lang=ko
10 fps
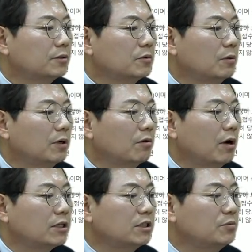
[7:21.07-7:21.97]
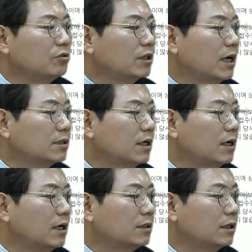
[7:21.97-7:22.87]
금감원의 과실 비율과
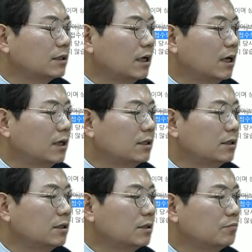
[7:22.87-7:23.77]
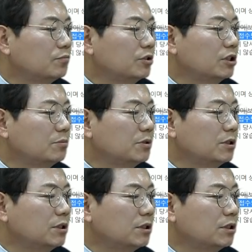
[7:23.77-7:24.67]
당사자 간
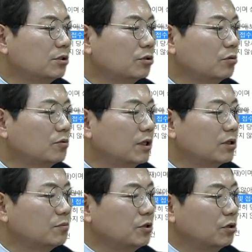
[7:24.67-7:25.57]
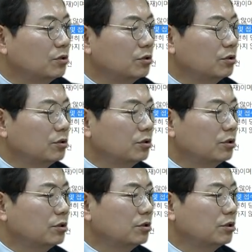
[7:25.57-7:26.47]
분심이 신청 여부에 대해서 민원
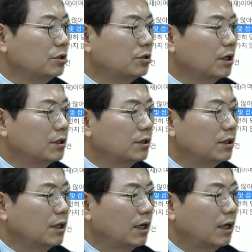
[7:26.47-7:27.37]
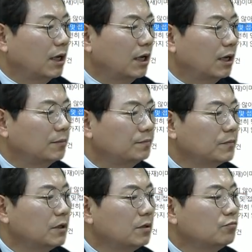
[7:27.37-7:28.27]
신청했는데
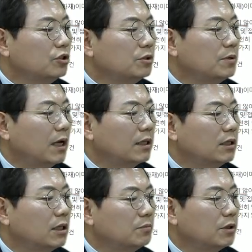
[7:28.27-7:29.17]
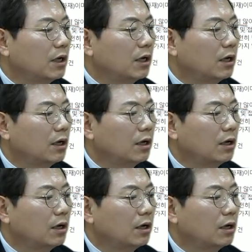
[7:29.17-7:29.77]
분심이는 안 된답니다.